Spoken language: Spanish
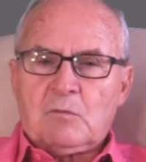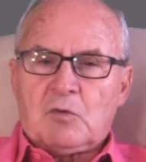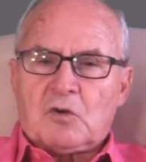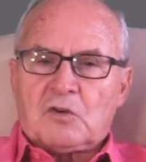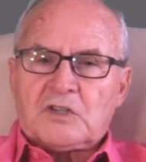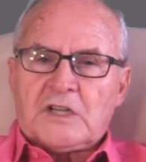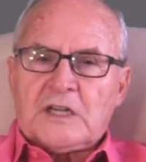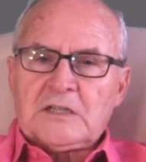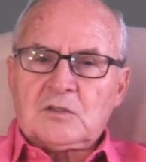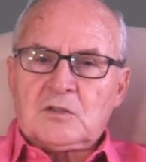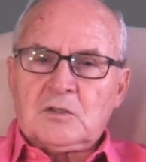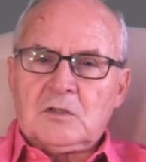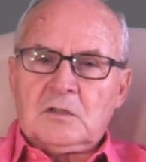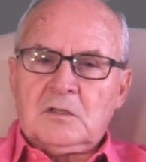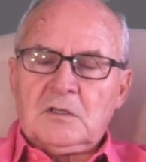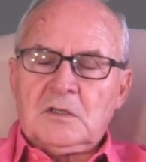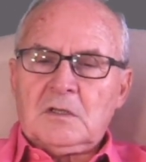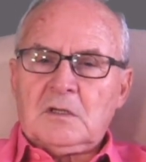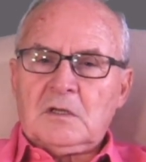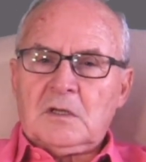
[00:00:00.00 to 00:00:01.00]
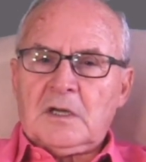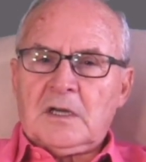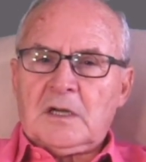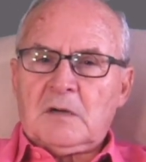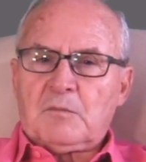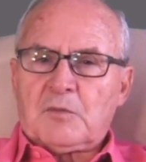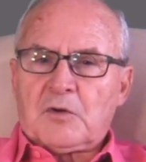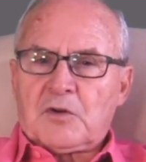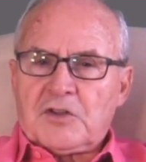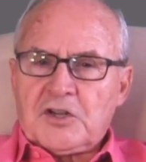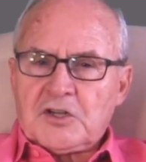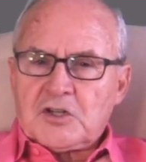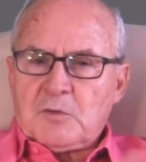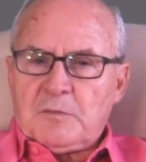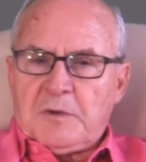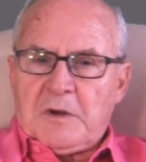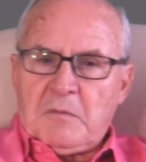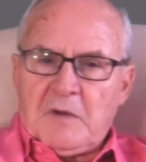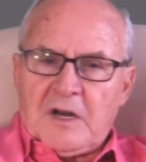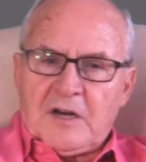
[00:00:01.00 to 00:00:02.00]
Por tanto, el
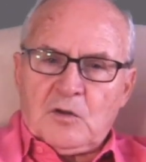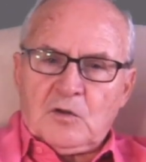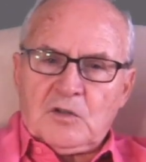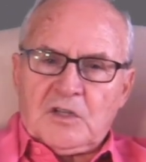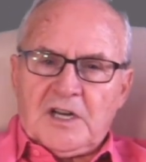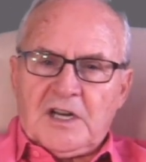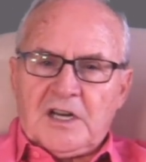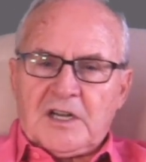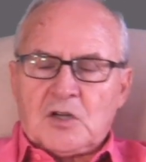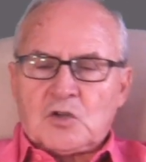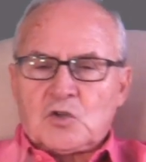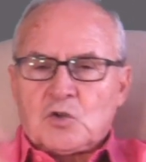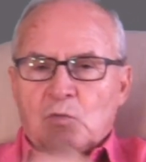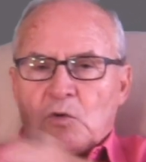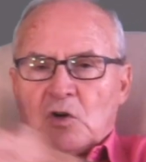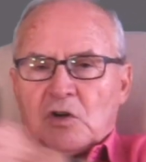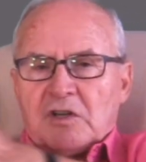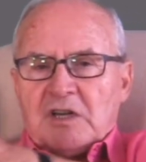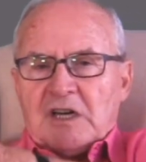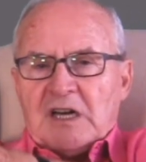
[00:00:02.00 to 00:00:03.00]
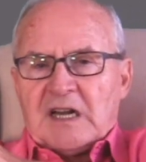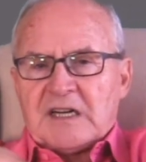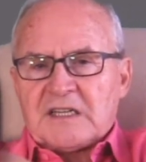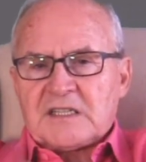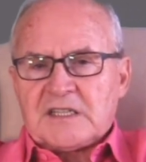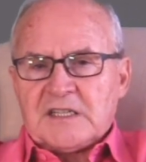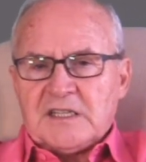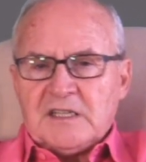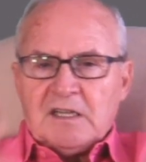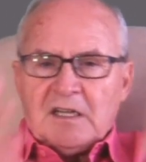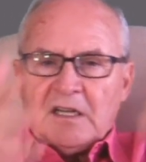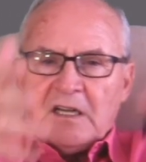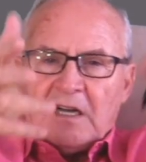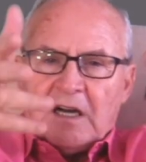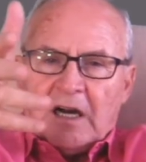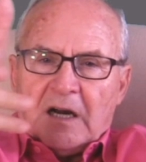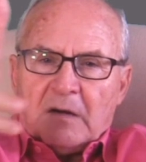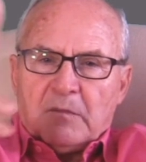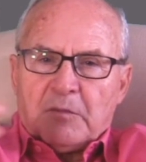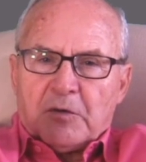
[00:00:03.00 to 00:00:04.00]
proceso primario tiene que subordinarse
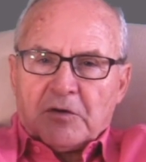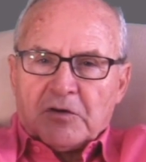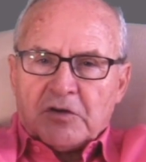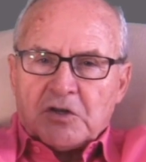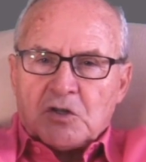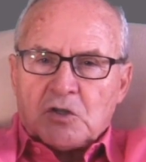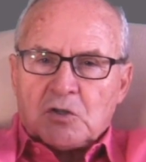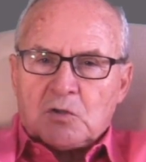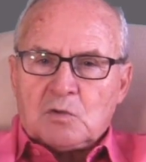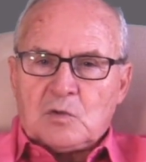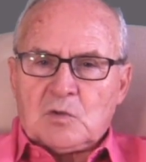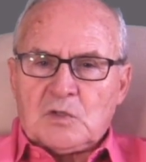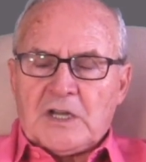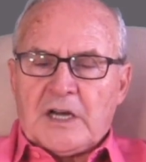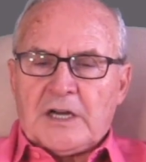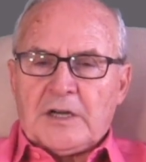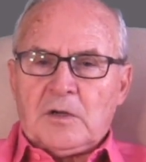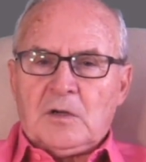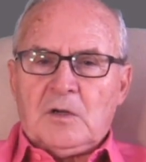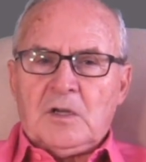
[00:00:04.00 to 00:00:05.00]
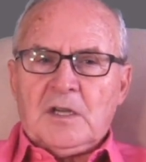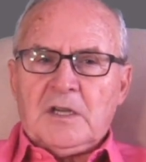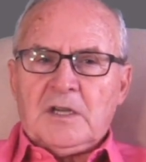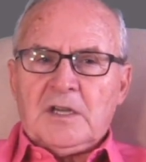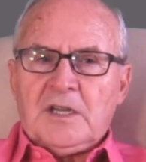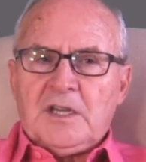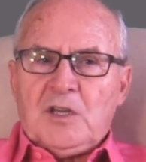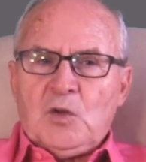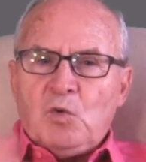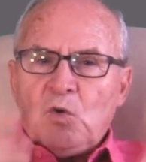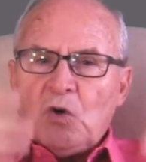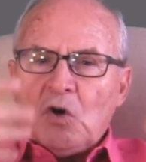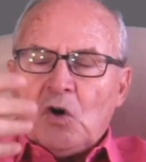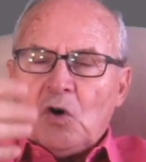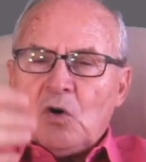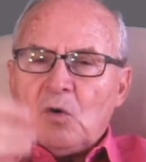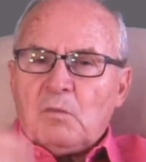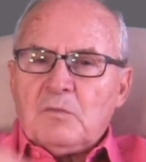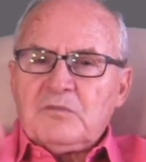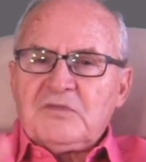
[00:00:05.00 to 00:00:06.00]
al proceso secundario y
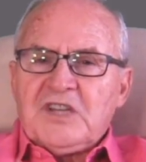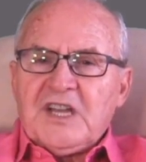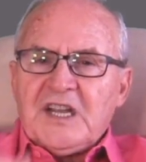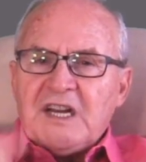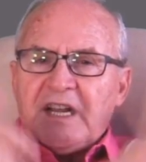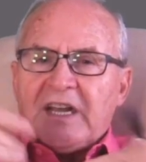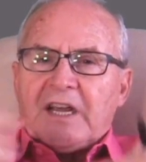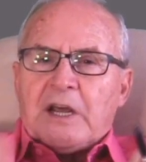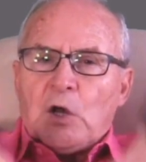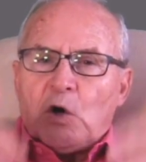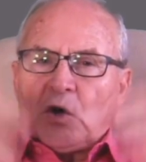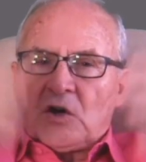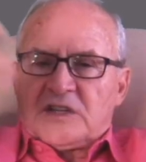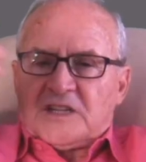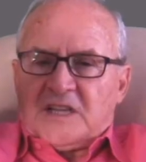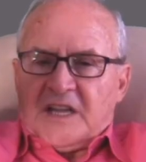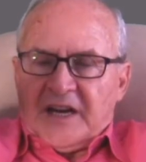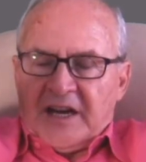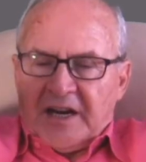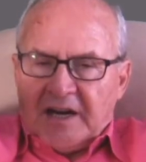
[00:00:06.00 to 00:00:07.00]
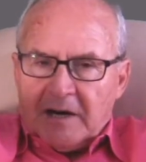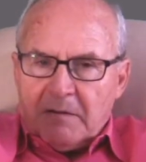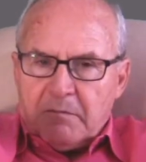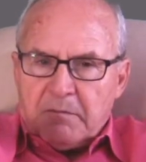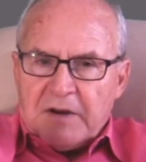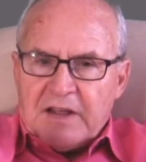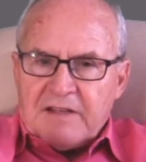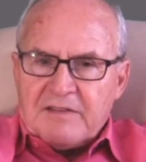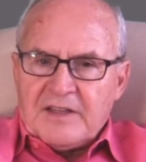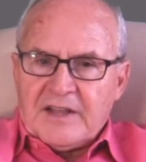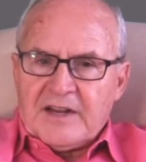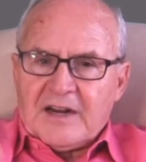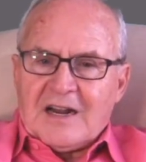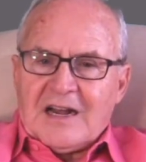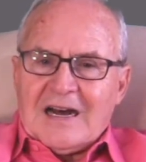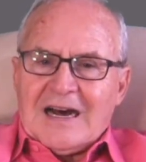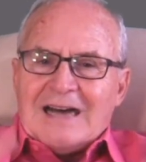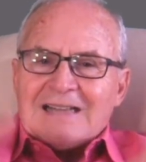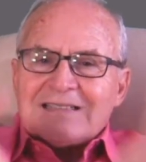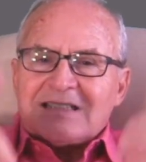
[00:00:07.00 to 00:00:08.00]
uno tiene que obtener el
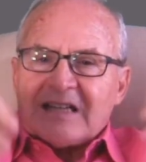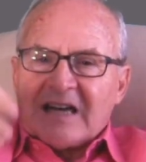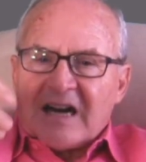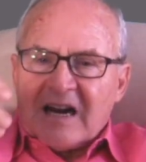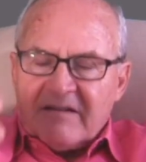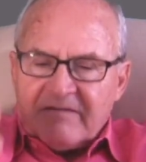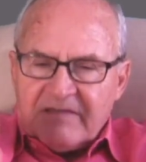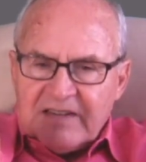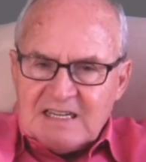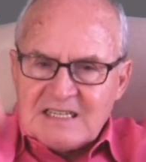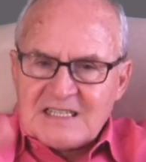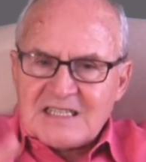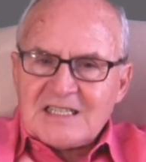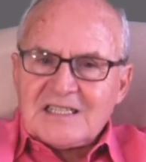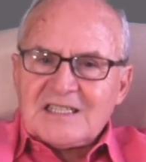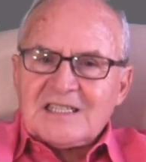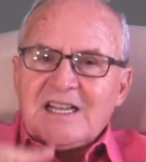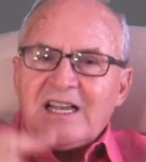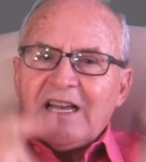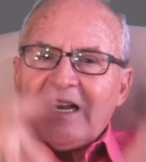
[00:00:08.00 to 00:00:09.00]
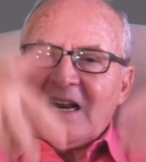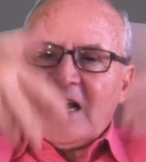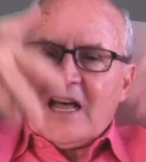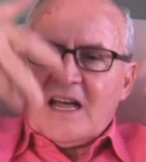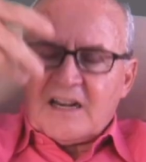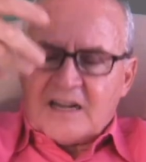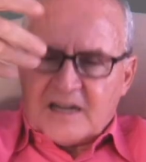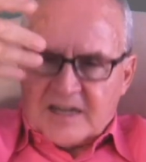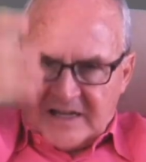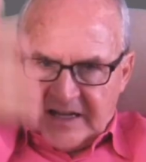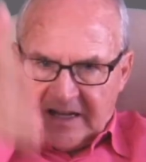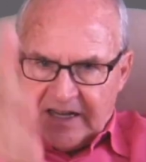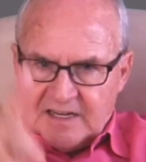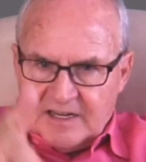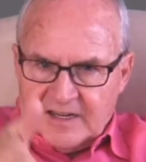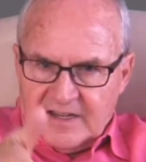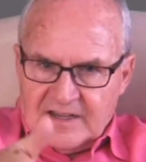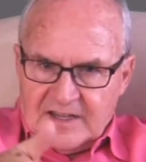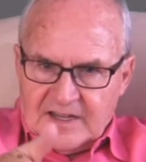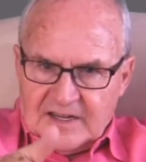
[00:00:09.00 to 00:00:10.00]
placer a través de la
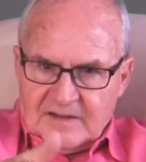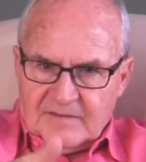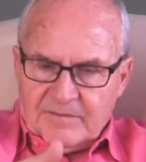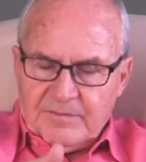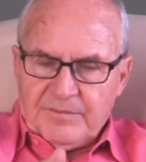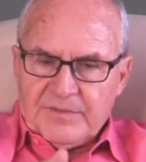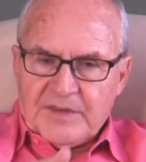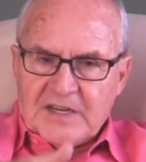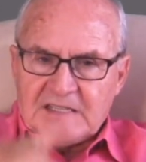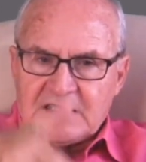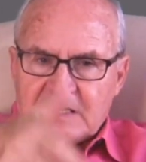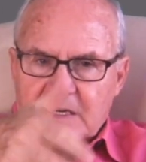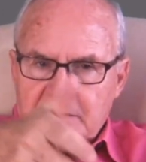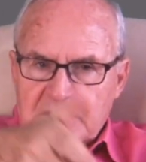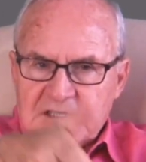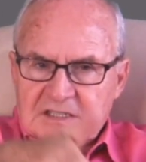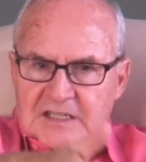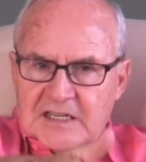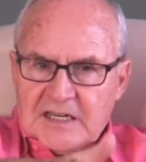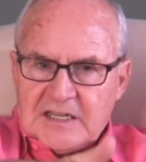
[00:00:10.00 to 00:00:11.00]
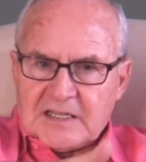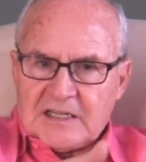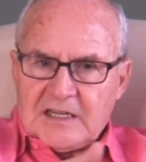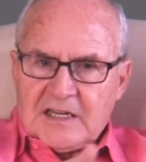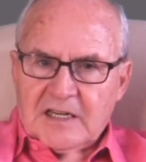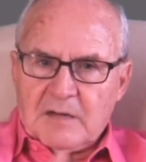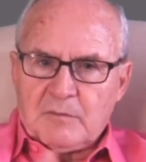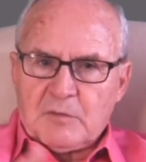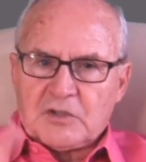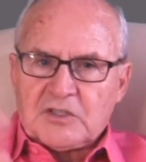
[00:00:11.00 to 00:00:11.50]
realidad a través de la realidad.